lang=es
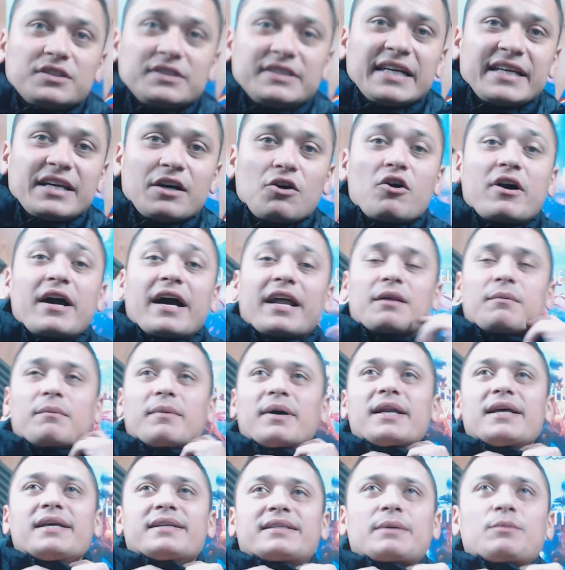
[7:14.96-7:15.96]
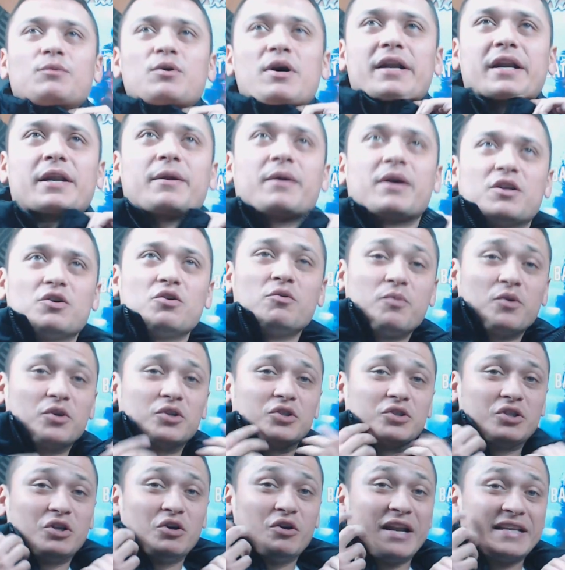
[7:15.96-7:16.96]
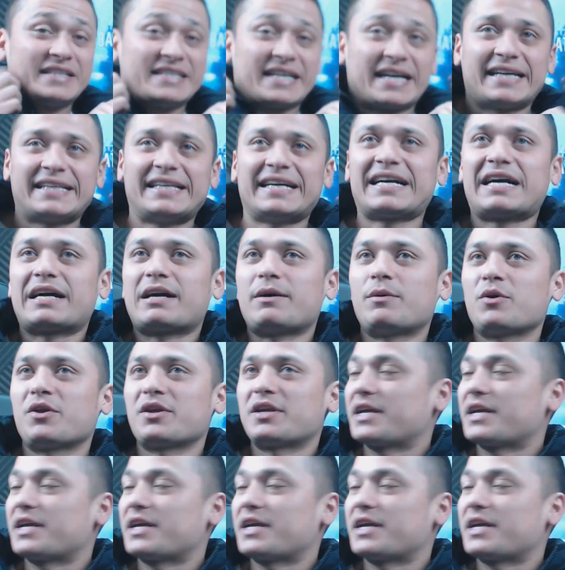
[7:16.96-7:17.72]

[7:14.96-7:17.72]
ya llegó Karen, ¿vale? Estamos arriba. Yo por eso tengo la chaqueta que acabo de